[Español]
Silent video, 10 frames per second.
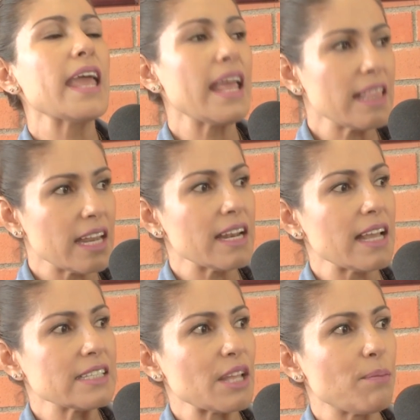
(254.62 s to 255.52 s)
entren
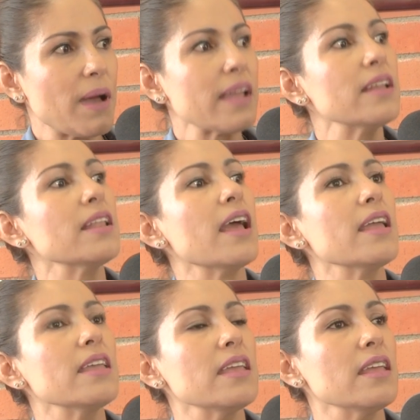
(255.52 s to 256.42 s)
a esta
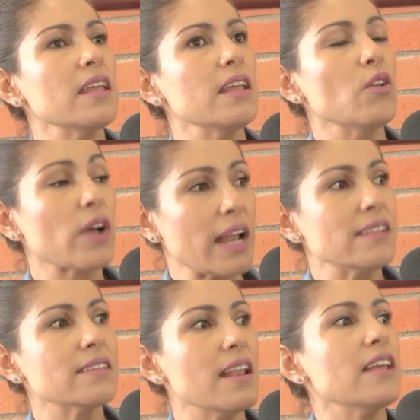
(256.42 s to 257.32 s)
página y
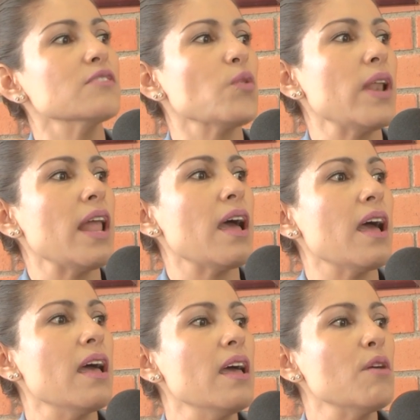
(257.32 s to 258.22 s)
localicen la
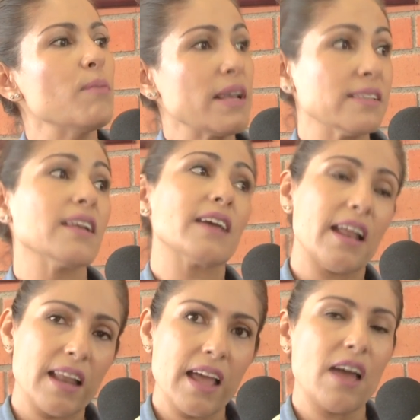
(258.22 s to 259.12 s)
escuela más
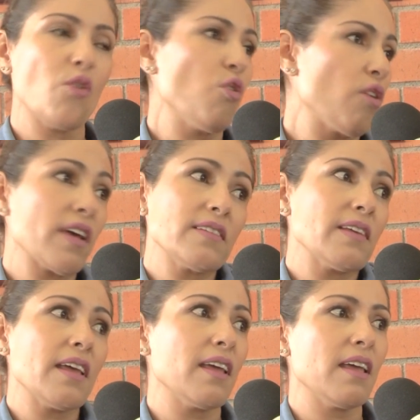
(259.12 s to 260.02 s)
cercana o que
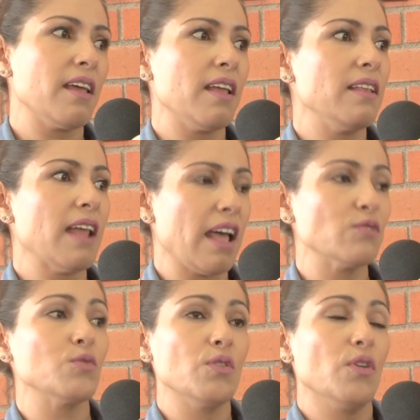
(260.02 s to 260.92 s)
se a
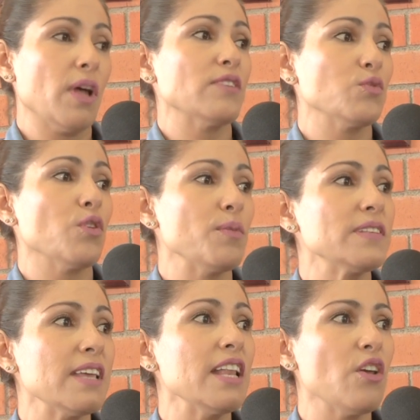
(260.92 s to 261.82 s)
su, a su
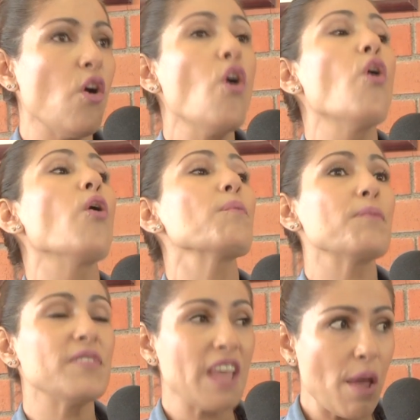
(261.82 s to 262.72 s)
domicilio,
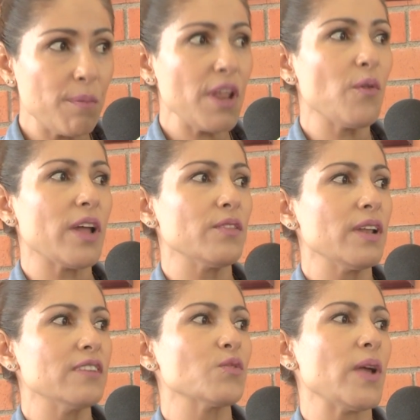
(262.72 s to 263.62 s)
siempre y
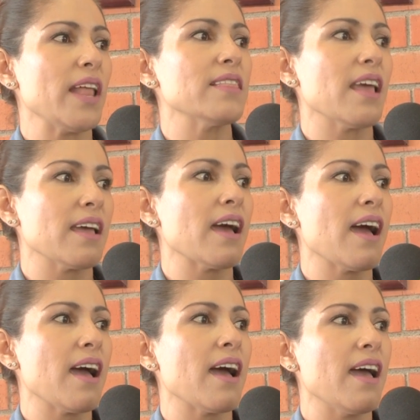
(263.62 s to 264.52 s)
cuando la escuela
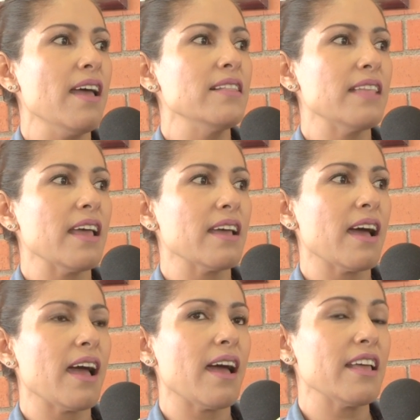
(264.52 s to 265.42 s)
tenga
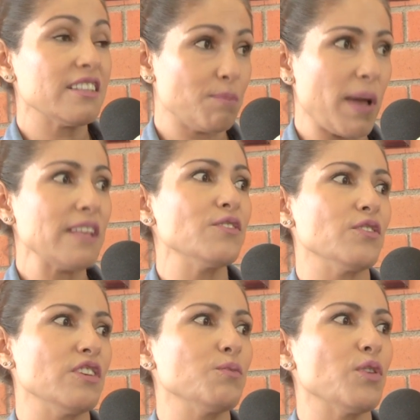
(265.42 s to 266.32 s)
tenga
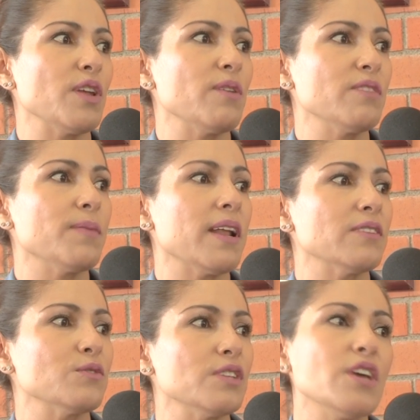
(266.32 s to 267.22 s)
espacios disponibles
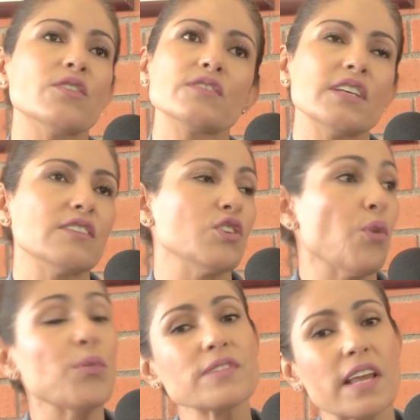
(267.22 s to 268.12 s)
para sus hijos y si
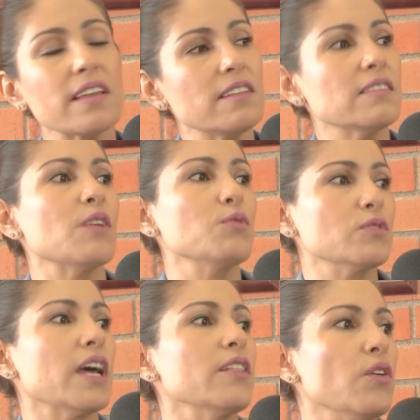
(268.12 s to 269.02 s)
no pues hay que estar
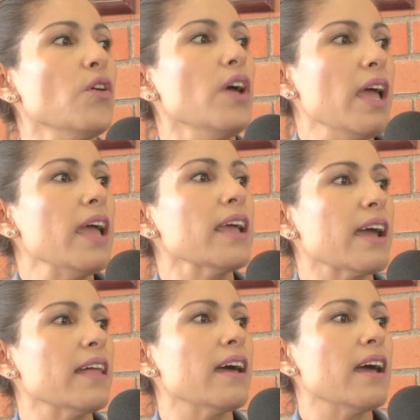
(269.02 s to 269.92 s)
buscando en
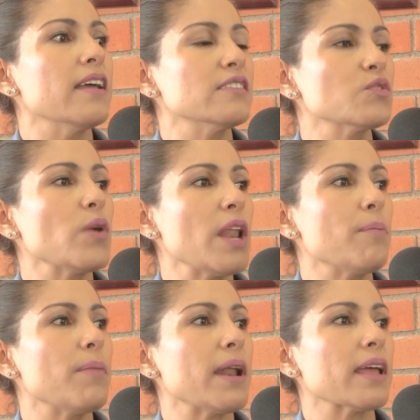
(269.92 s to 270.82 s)
cada
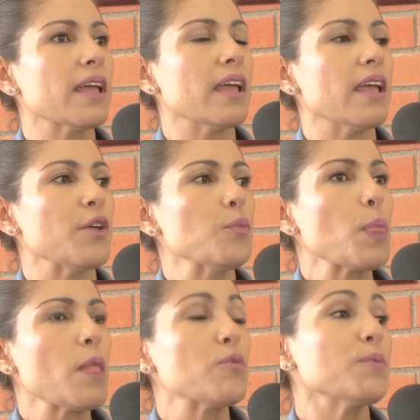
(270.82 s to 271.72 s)
escuela para que
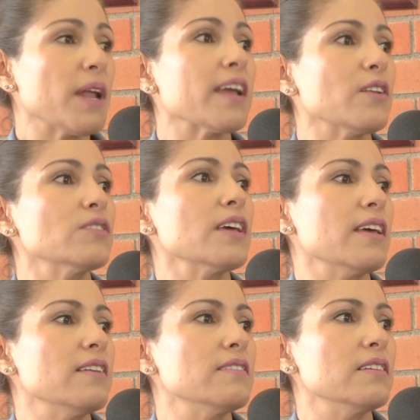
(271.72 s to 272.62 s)
pues para que no se
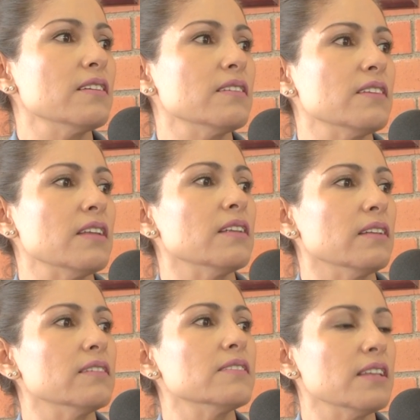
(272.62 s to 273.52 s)
queden sin,
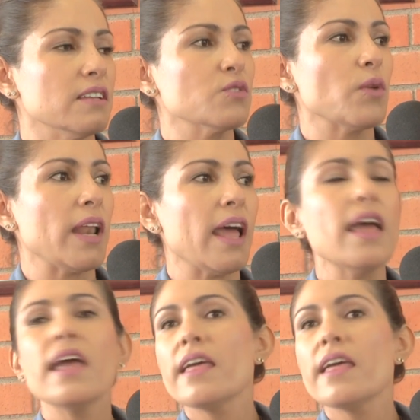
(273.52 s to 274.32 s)
sin, sin escuela